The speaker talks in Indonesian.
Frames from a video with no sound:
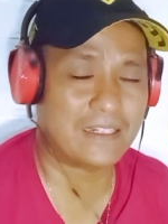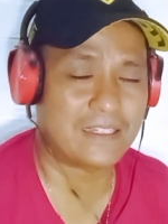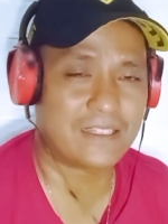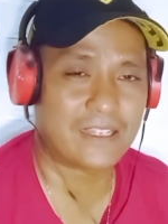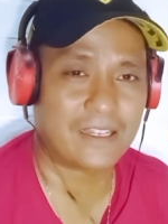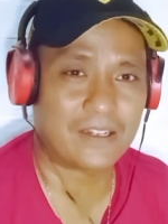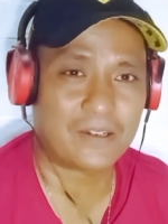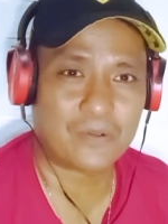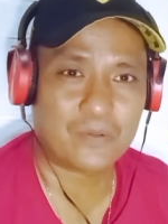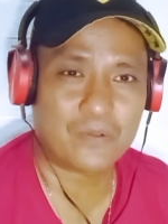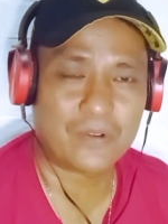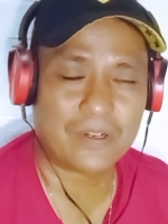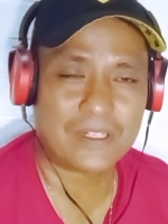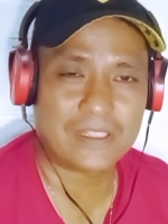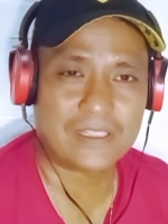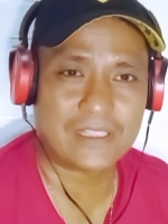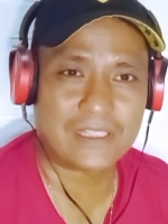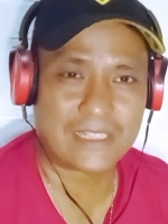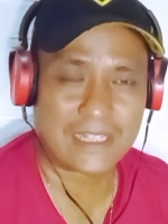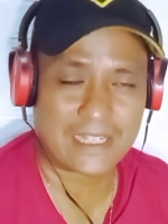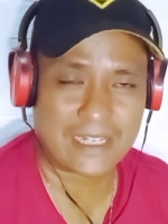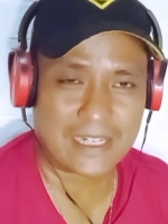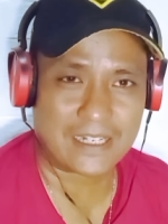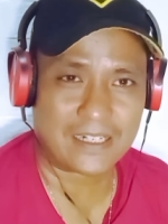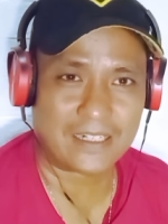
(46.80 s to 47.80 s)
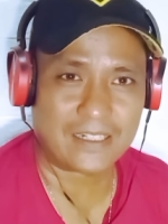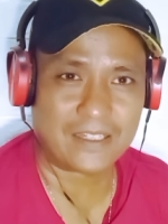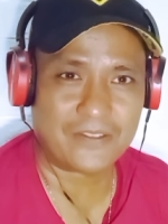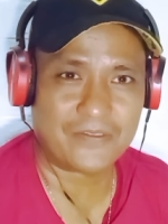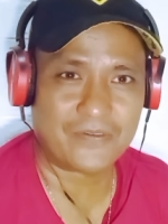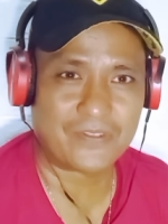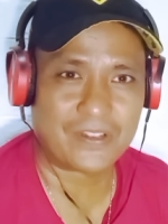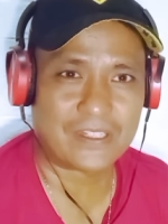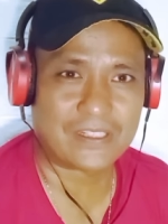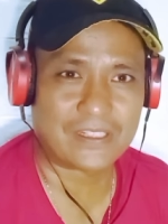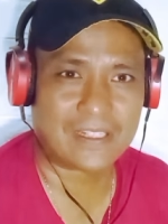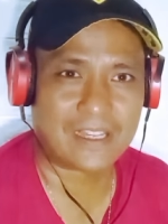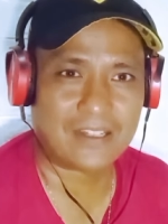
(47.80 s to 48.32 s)
lagi di channel gua di channel
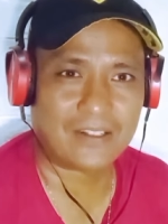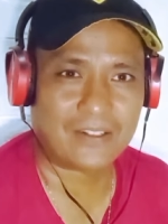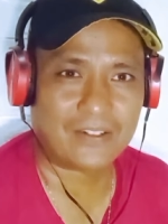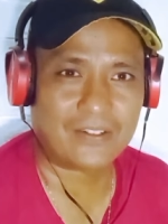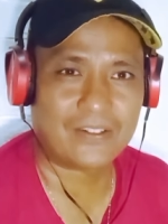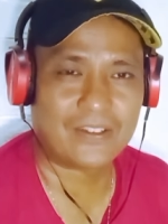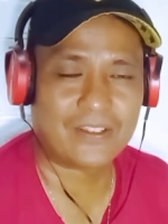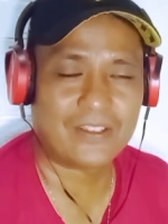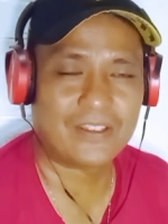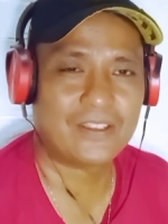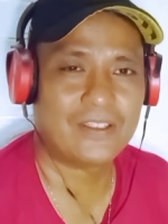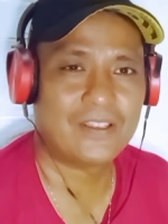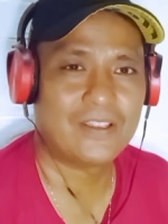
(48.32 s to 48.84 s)
Ivan Santo